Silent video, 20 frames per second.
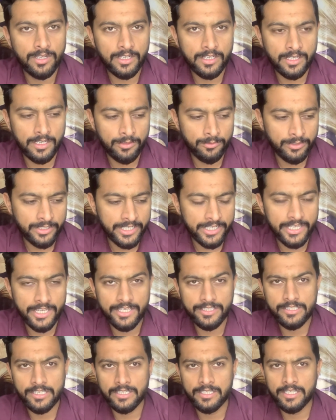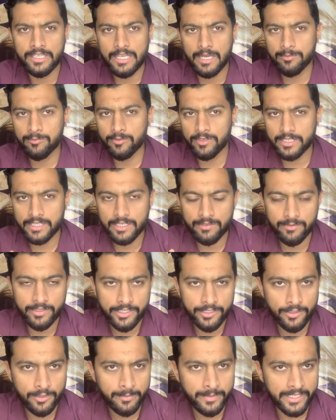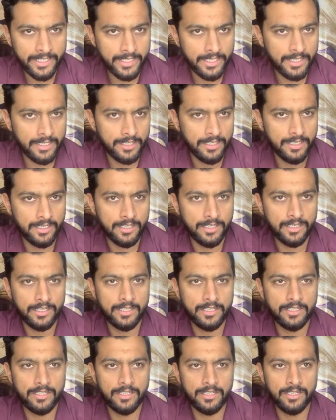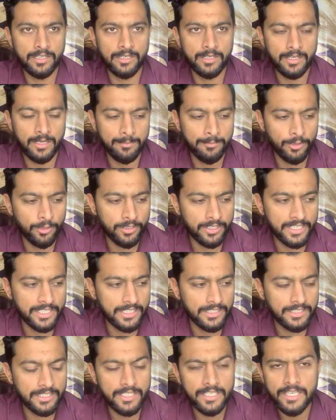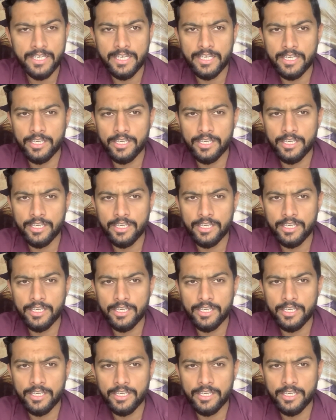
अकाउंट क्रिएशन की अपवर्ड की वीडियो मैंने अपलोड uh, uh, की थी